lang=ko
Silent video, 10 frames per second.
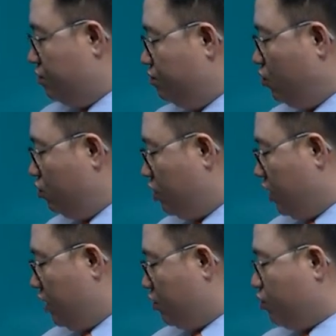모
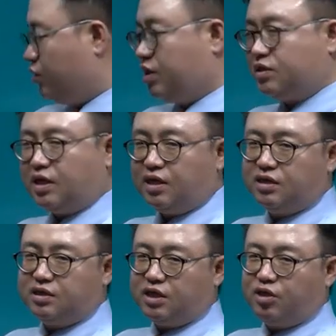대학교에
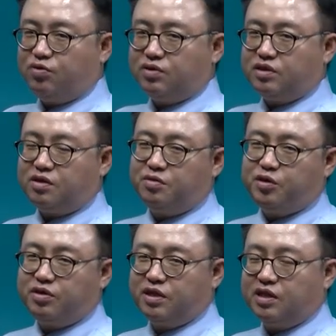사는 채용
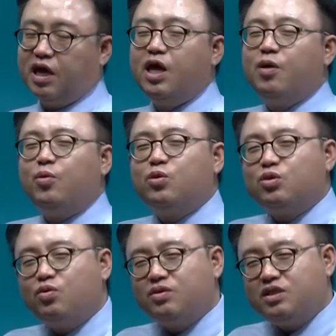설명회인데
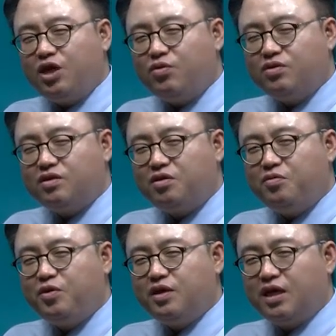보통 채용
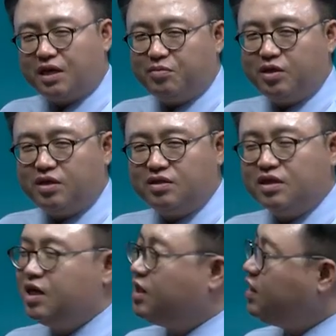설명회 가면
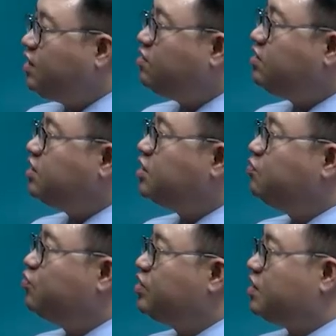이런
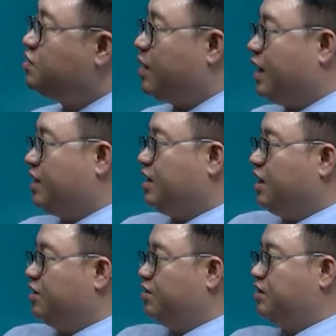질문들을 많이
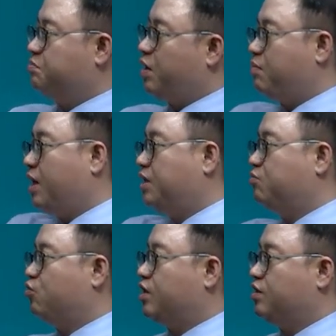해요. 스펙 많이
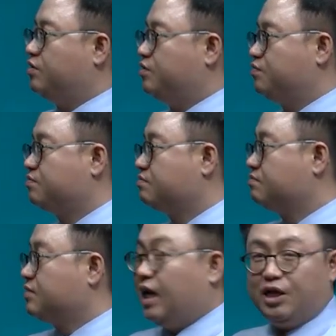보나요?
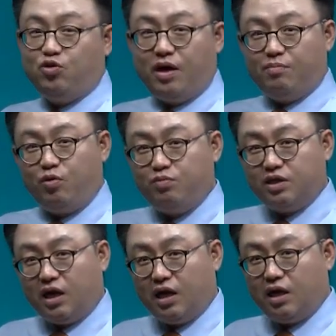아니요, 안
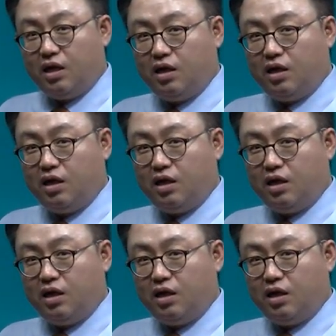봅니다.